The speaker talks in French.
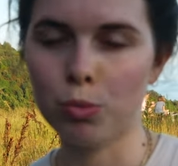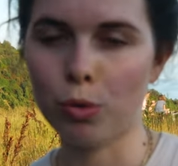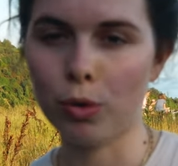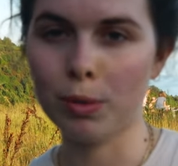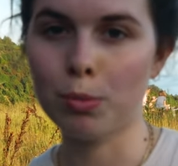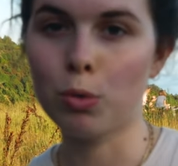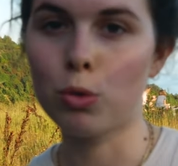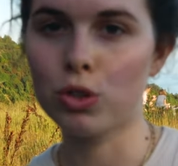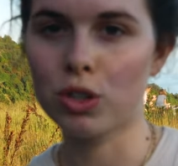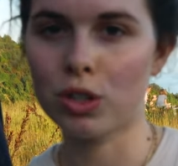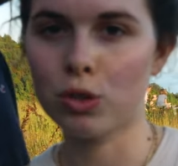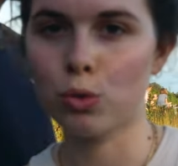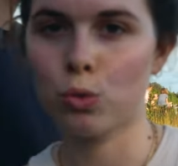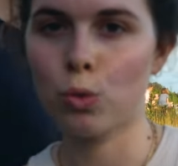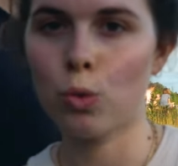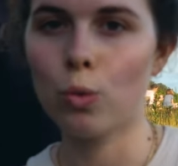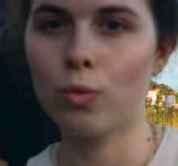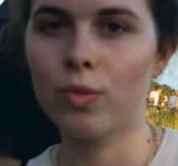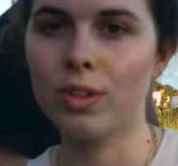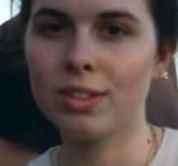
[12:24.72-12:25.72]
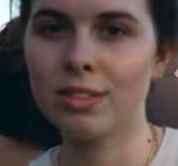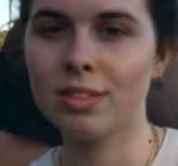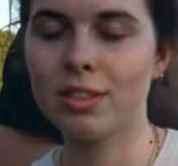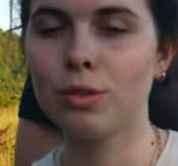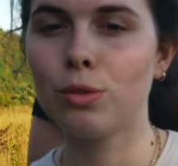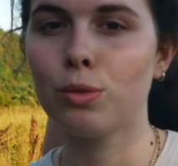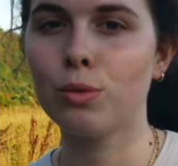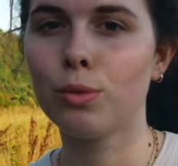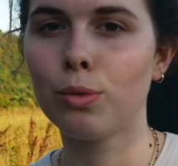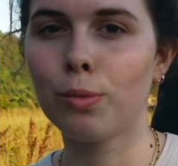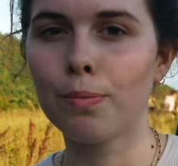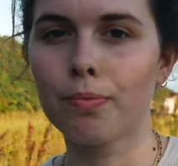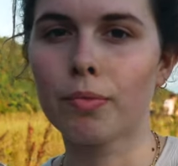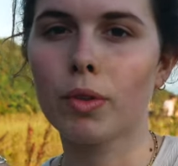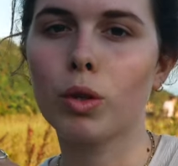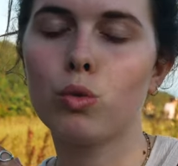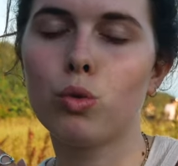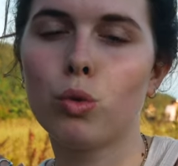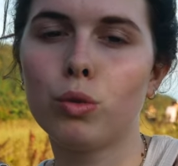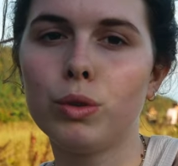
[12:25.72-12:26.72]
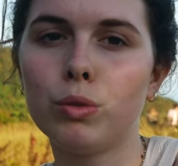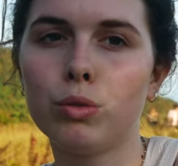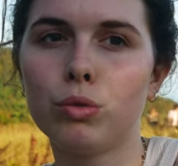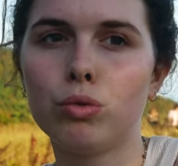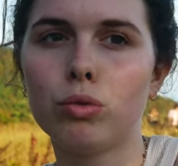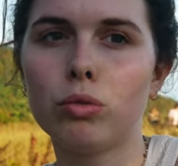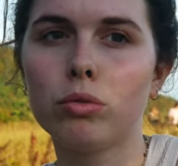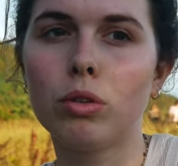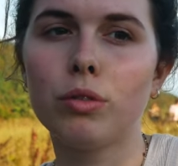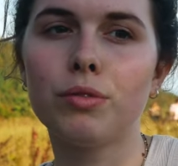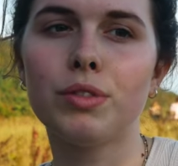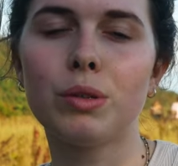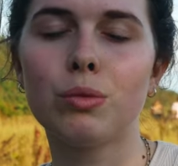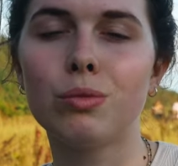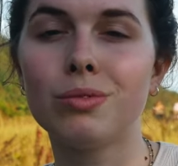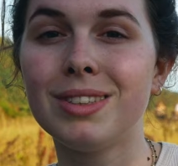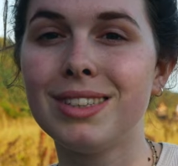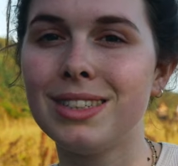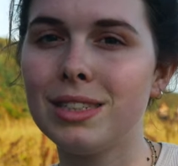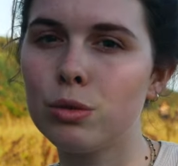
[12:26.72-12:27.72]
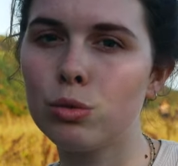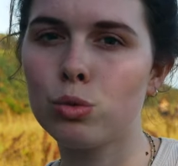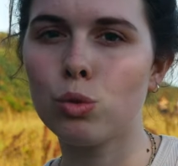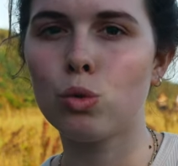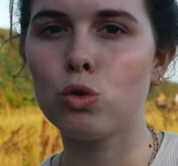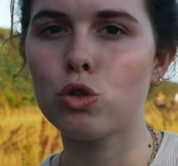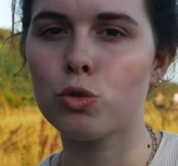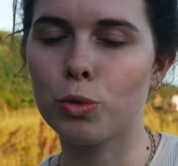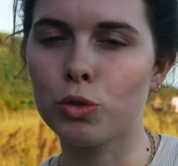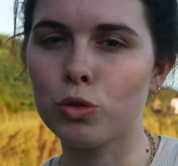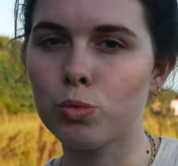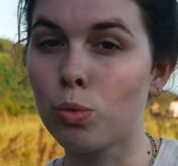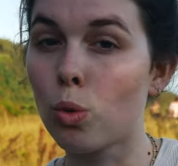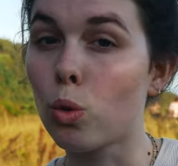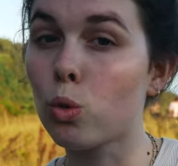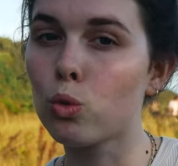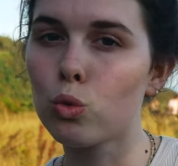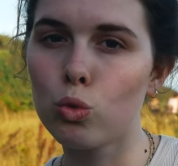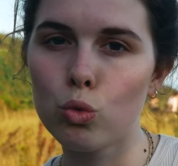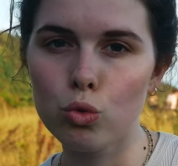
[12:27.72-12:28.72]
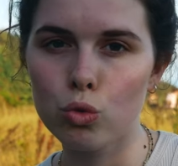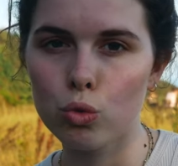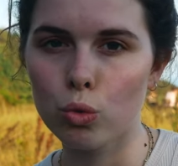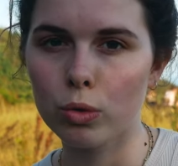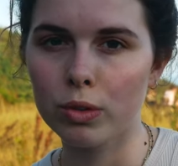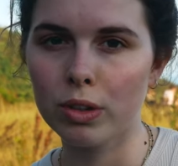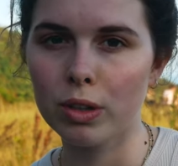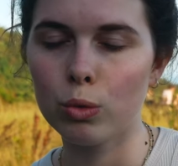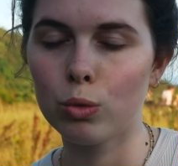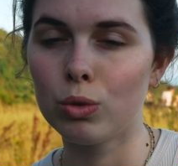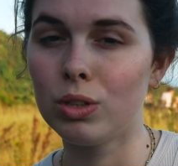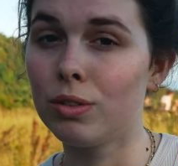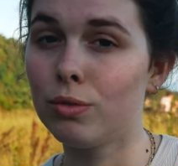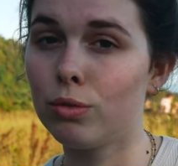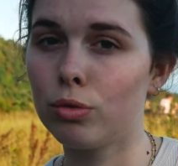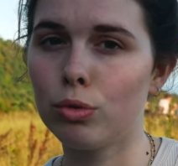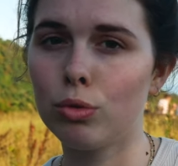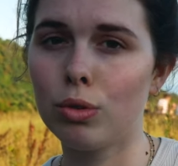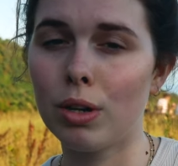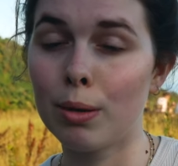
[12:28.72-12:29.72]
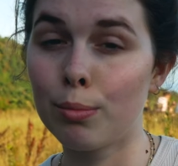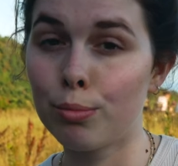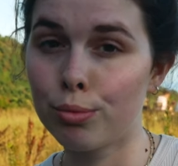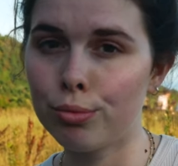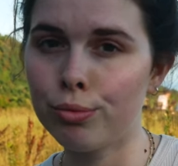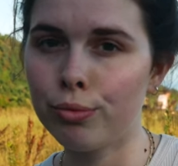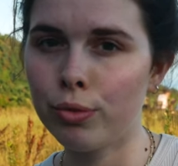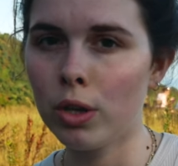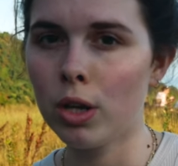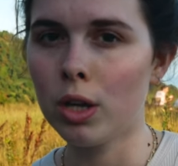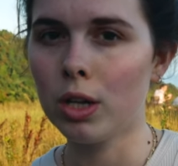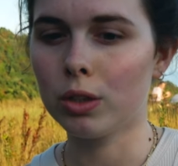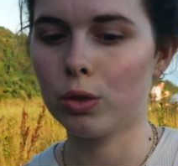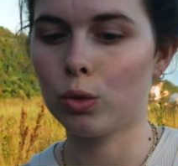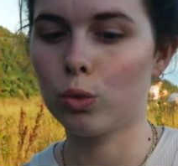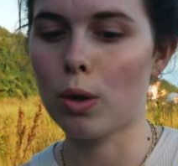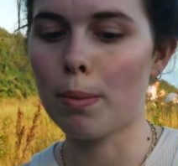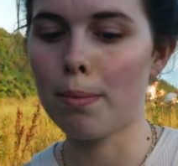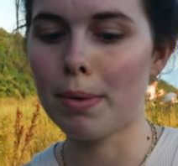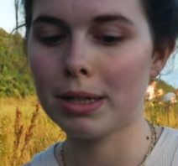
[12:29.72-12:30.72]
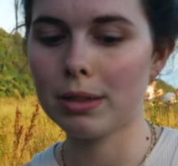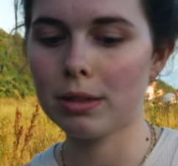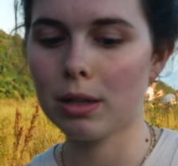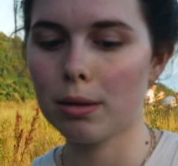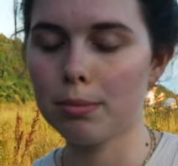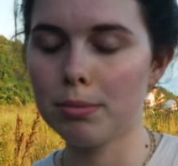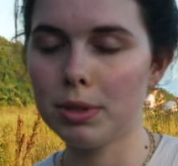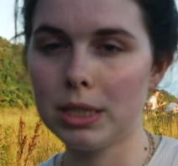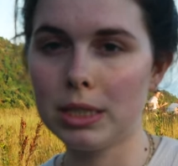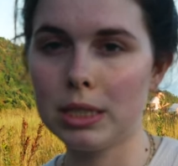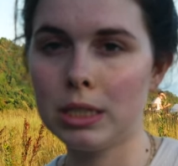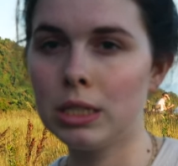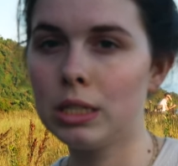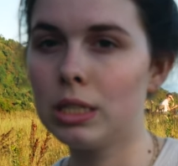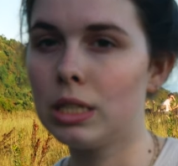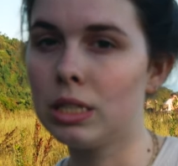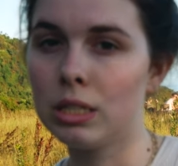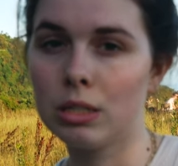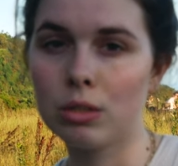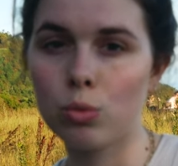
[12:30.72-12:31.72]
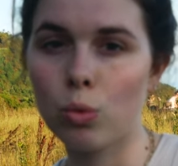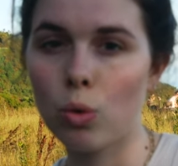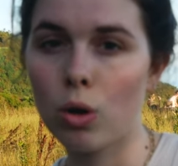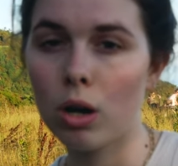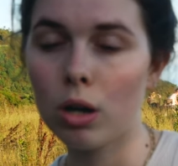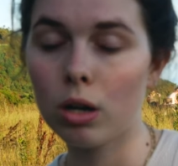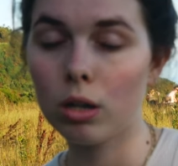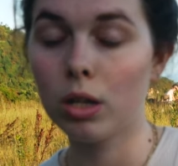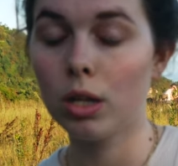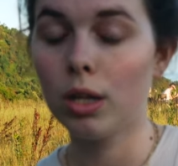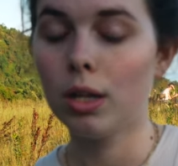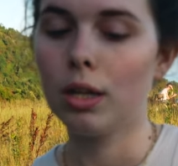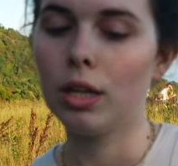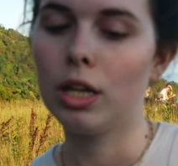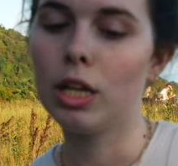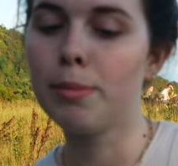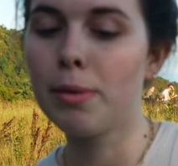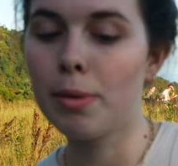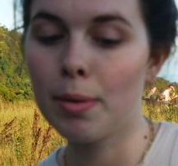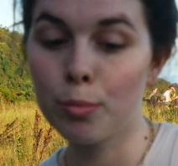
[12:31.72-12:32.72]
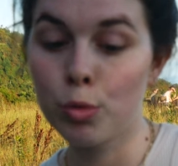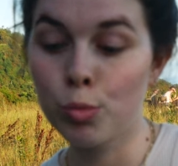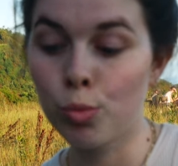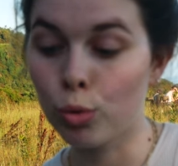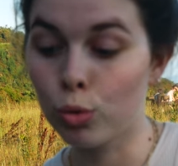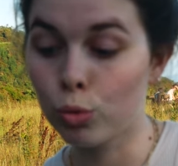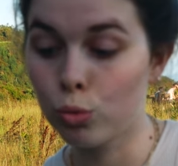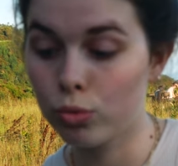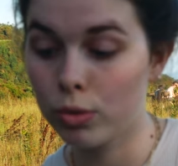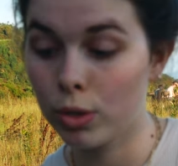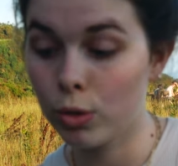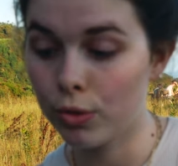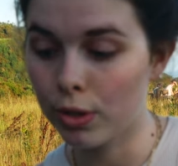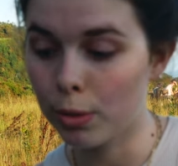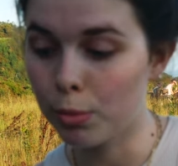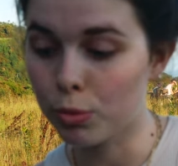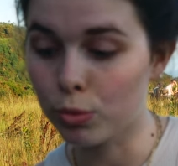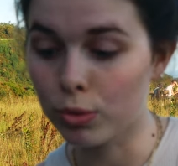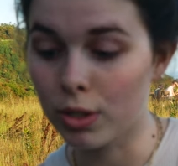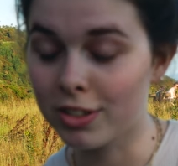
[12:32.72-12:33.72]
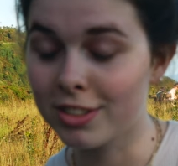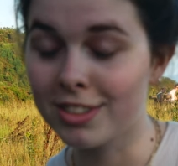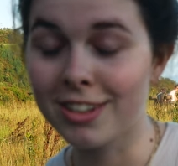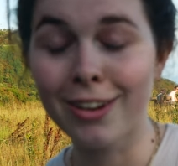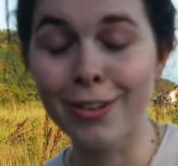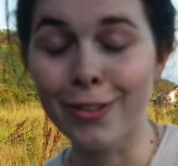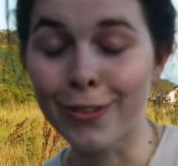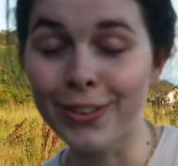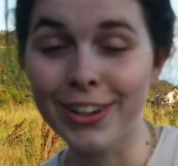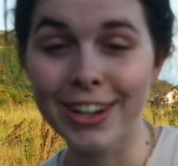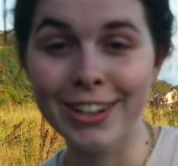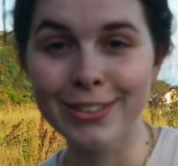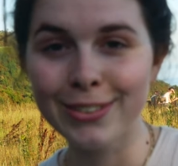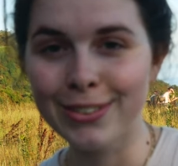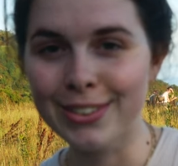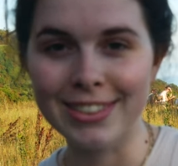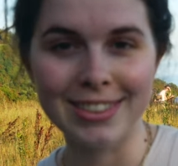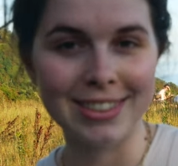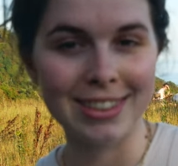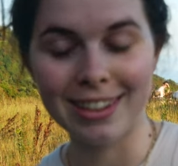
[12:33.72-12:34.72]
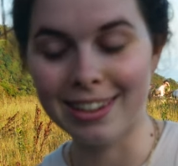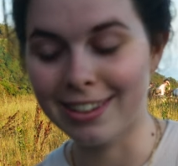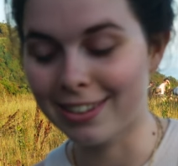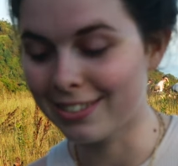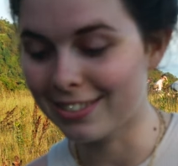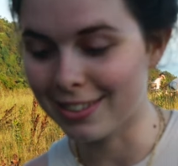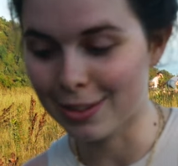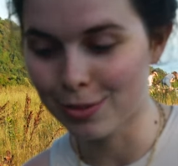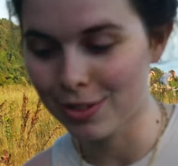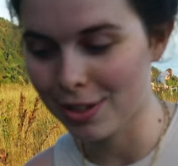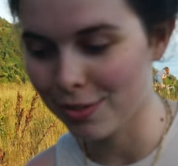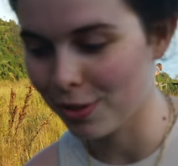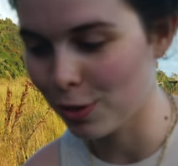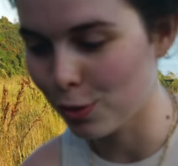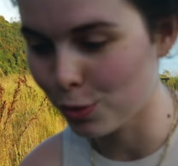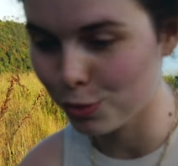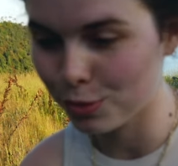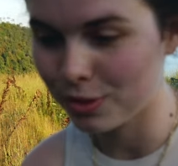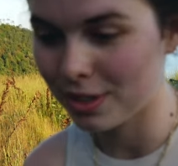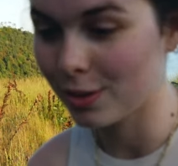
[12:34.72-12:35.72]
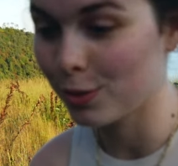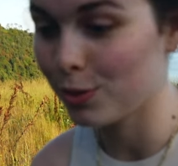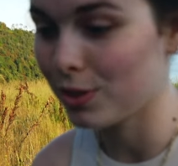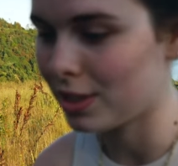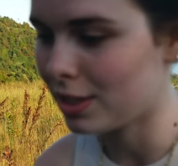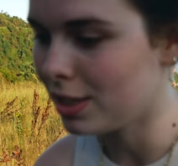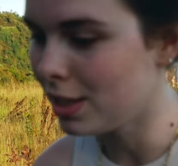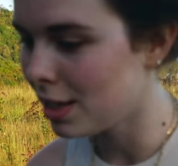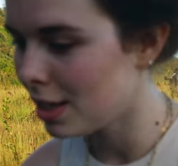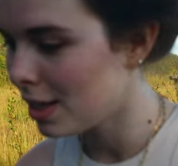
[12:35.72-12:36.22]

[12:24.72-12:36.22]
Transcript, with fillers: Pour les prochains jours, on va essayer de tourner autour d'environ 10 euros, je pense, pour une journée au niveau de la bouffe, soit matin, midi et soir, et même un peu pour le goûter au final, parce qu'on a acheté un gros gâteau et euh, ça nous a fait le goûter aussi.